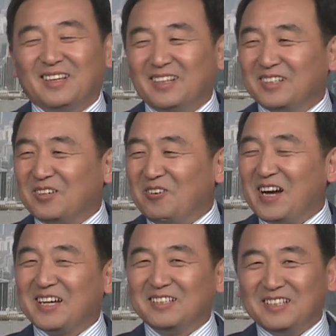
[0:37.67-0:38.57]
那狗
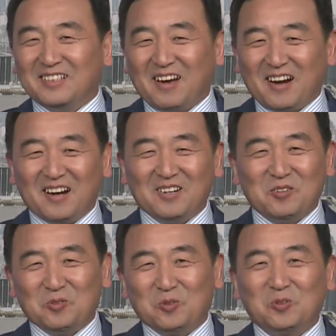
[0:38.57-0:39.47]
还跟那小孩儿
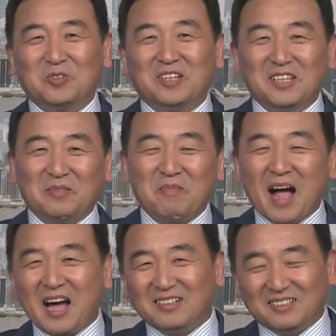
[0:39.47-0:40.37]
葫芦就跟那个
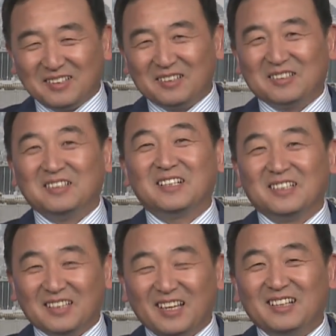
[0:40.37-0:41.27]
妈似的，跟那
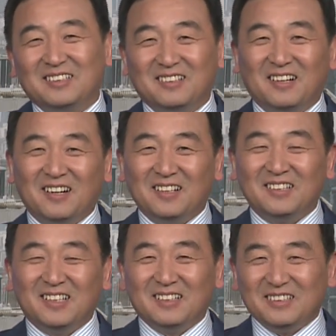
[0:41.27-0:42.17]
个爹似的哈。
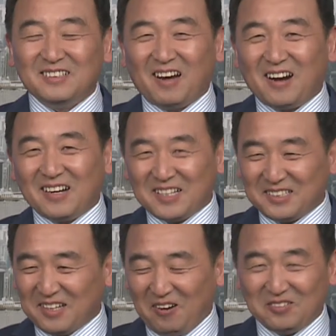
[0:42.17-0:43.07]
那小孩太
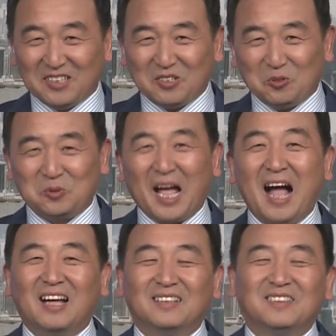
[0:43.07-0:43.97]
小，那狗大，